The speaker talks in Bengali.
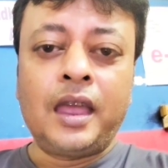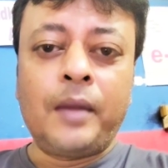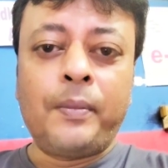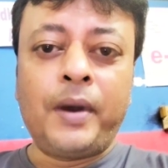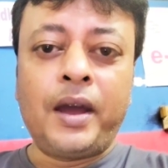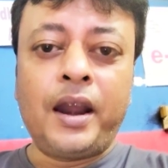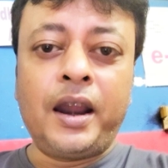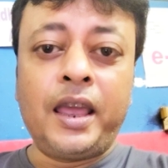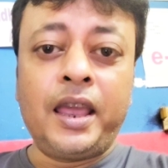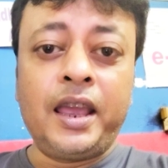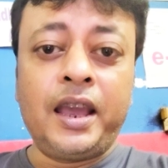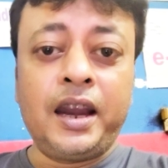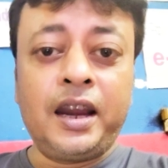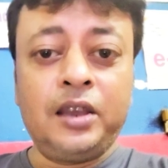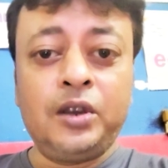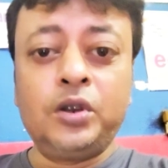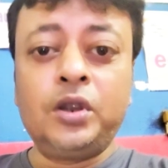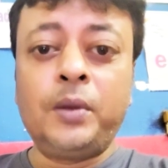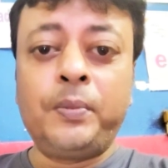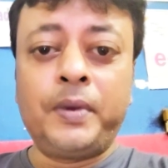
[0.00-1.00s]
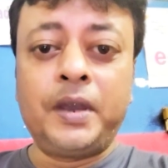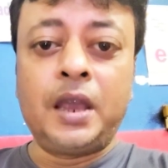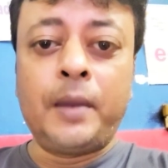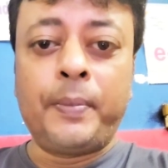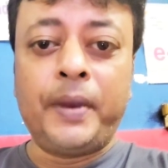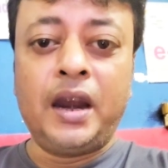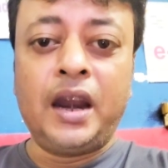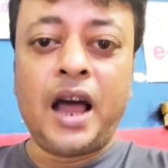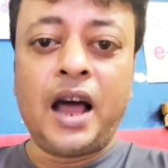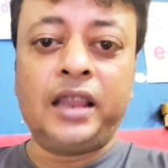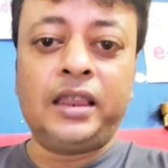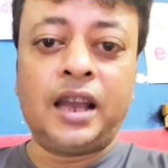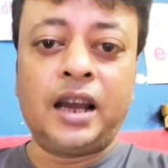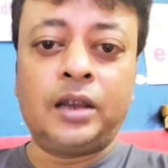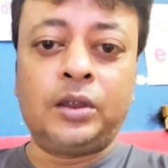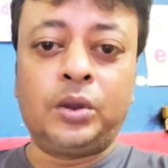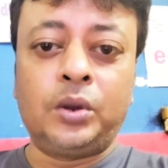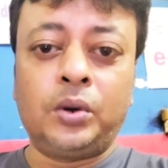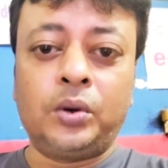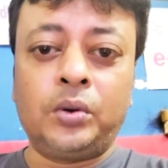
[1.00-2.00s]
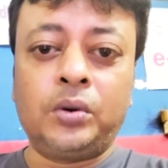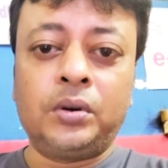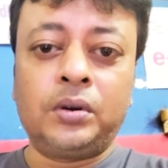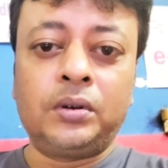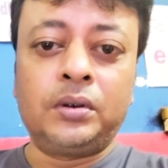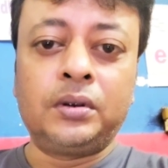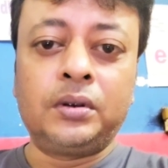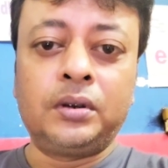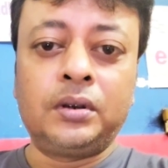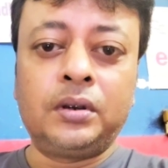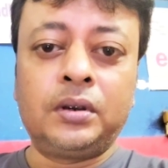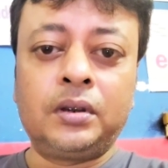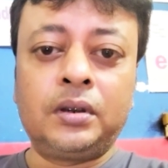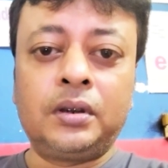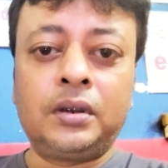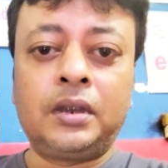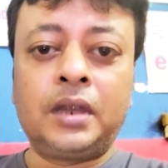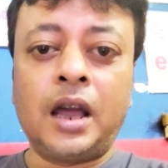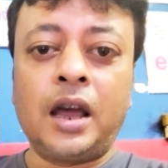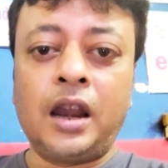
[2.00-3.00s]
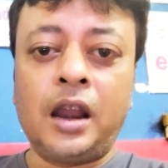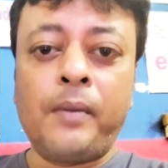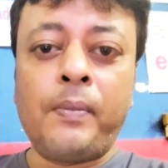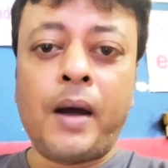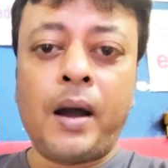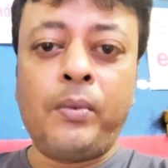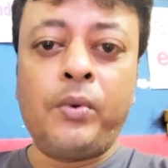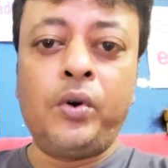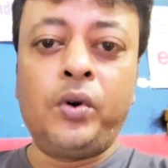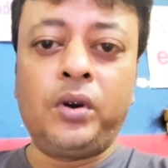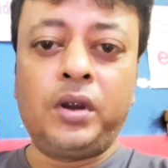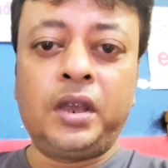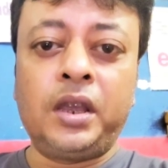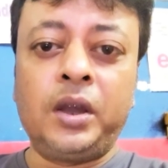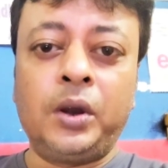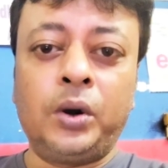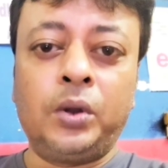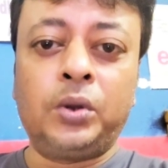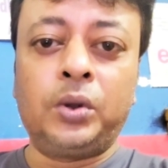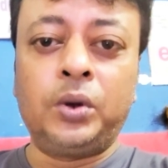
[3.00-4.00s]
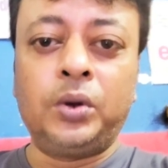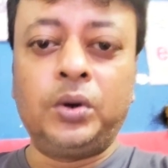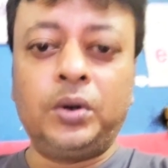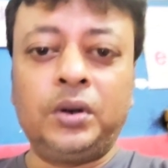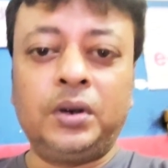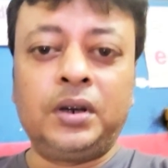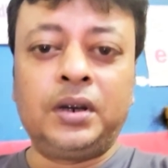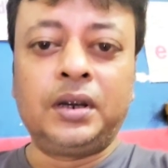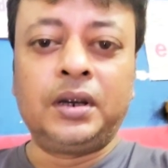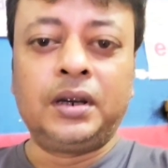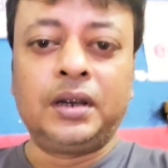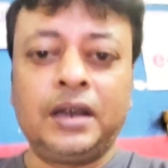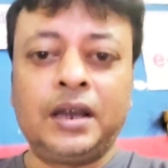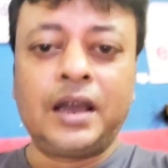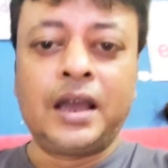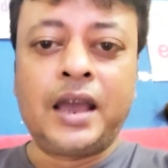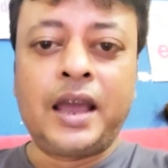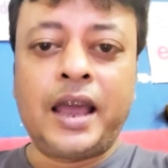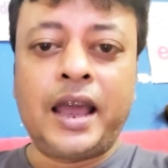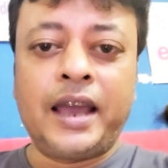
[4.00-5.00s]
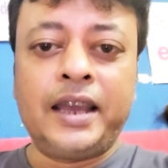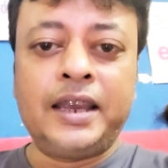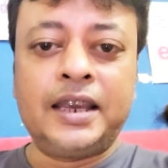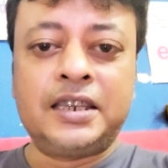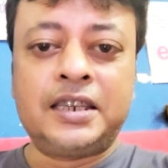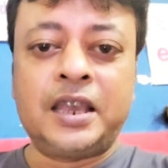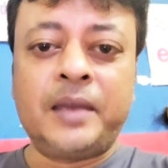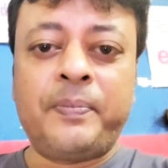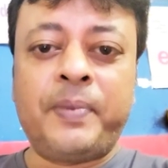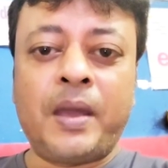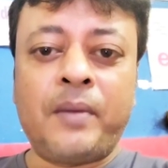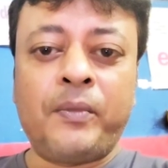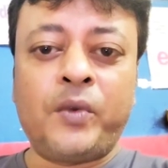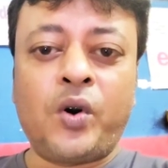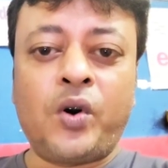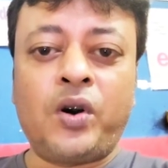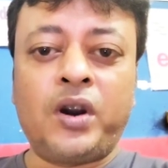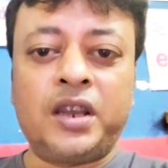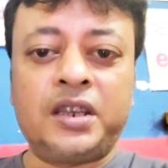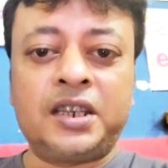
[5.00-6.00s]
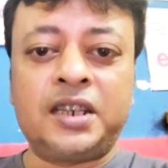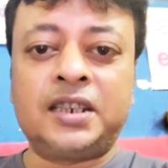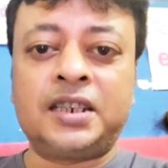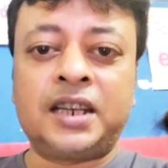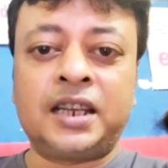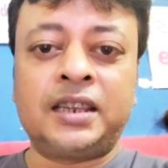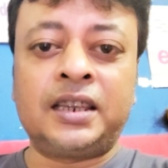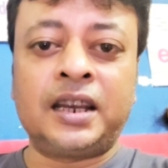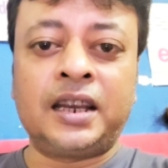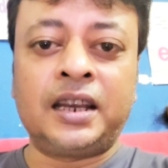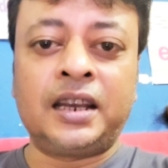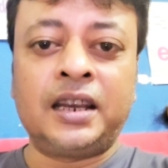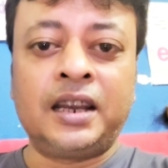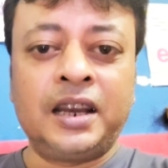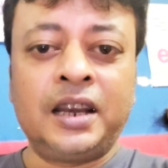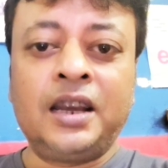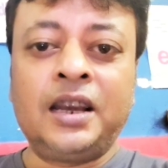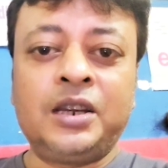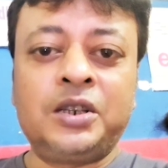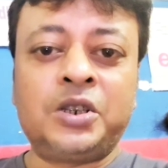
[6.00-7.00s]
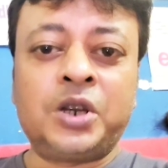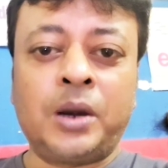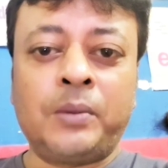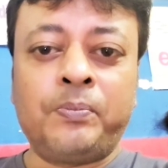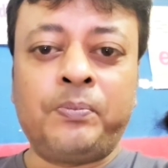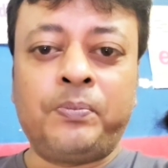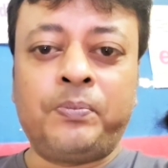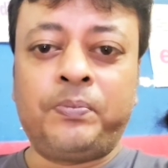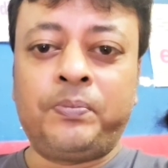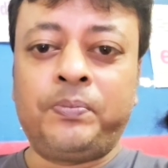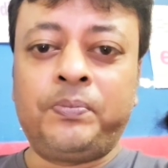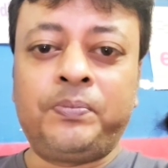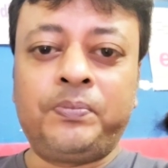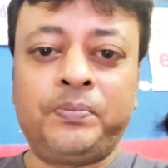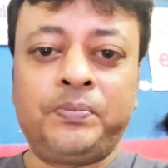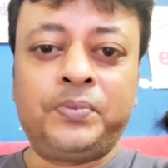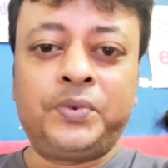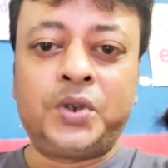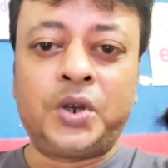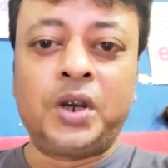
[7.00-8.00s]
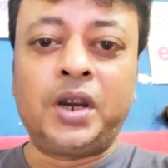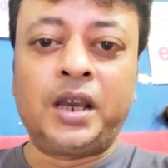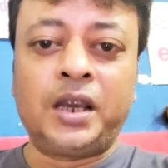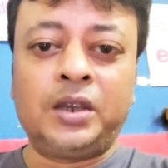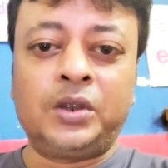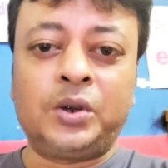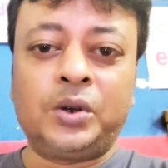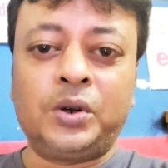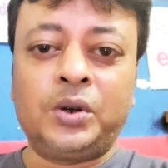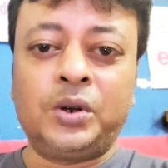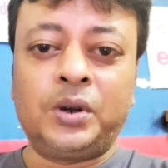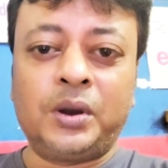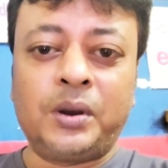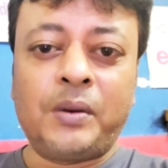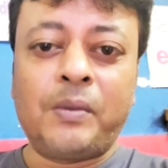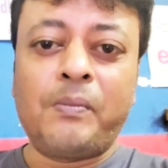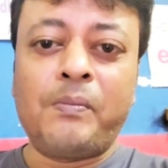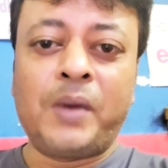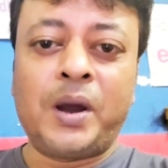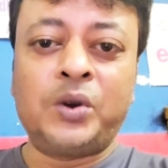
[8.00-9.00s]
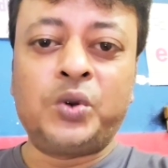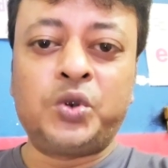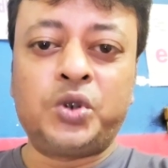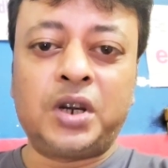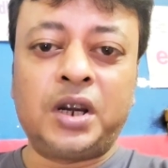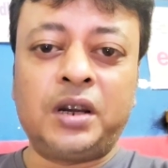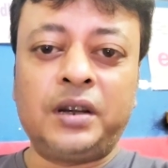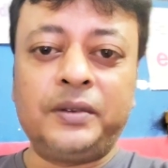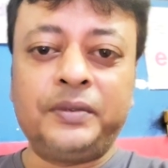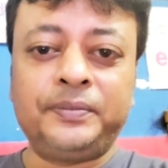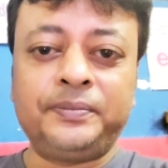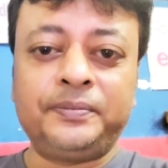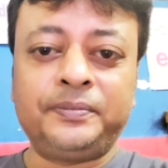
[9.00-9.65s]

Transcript: এবার এইখানে যদি বিজেপি না থাকতো তাহলে ভাবো কি হতো এই যে সিপিএম কংগ্রেসের সাথে সব চলে যেত মানুষরা